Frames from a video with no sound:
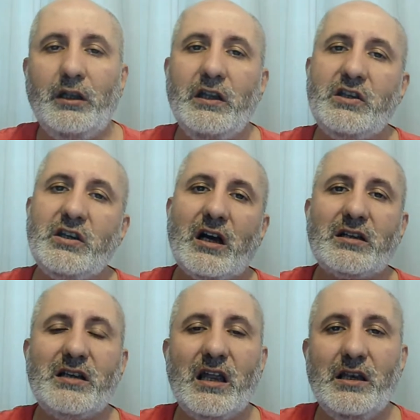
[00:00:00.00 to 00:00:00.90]
İyi
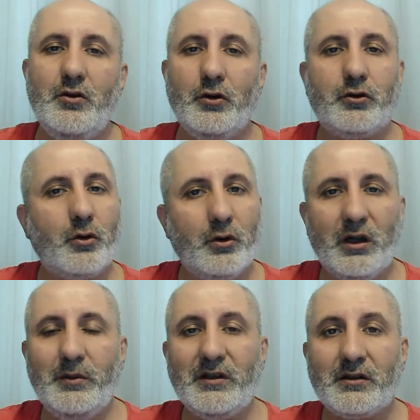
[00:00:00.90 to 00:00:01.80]
çıkarsa 50 olur
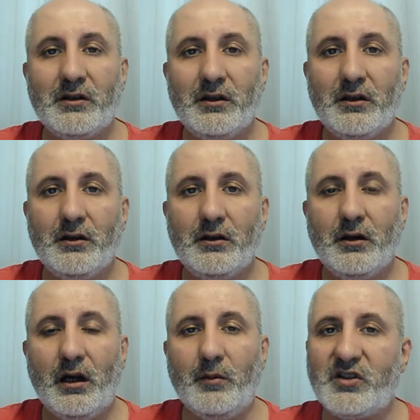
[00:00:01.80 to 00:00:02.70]
olabilir.
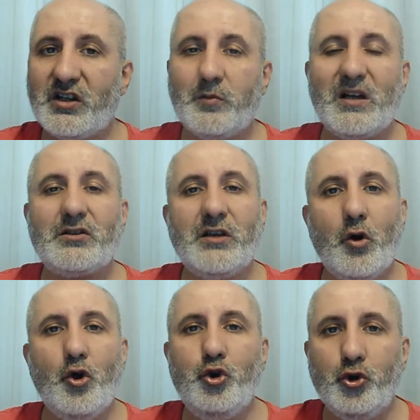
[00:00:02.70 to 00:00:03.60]
Ama
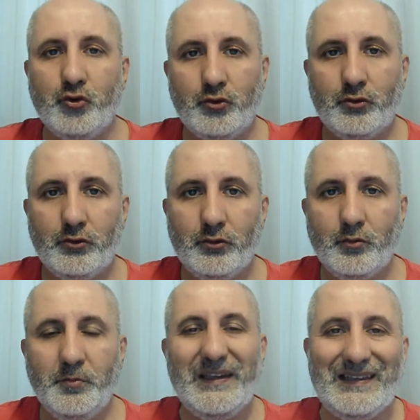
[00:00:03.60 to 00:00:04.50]
çıkmazsa öldün.
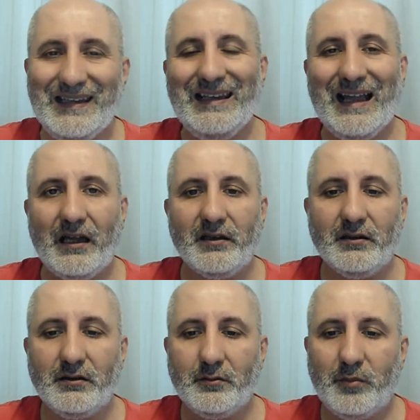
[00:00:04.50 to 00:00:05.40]
Bittin yani.
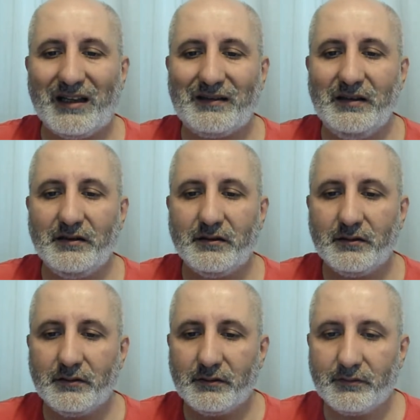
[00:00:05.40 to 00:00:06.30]
Battın.